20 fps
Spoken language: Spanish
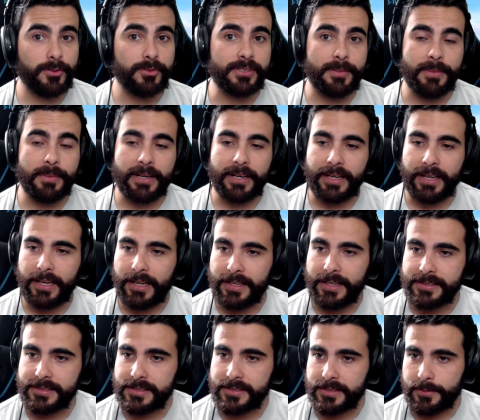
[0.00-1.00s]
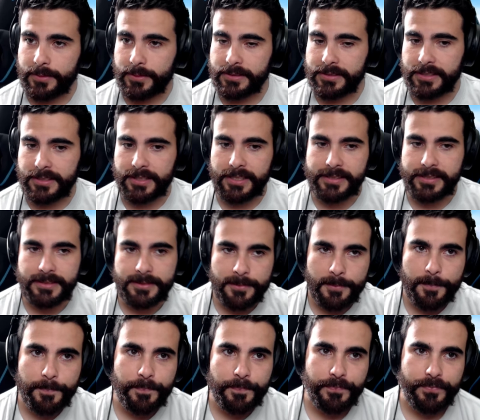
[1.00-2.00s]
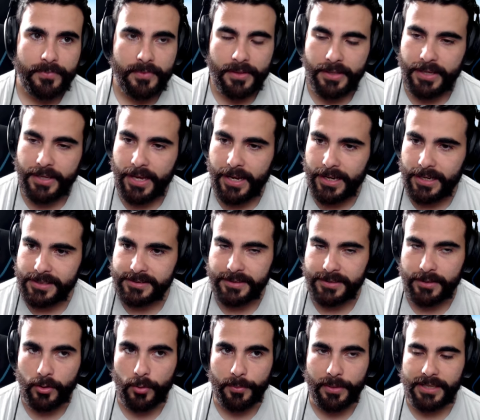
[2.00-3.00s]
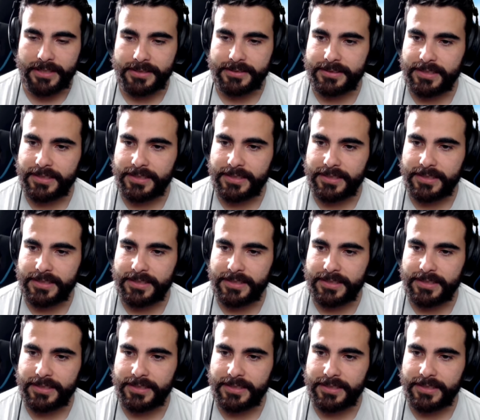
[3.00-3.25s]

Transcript: los que me regalan esas llavecitas. Y ahí las tengo, mira,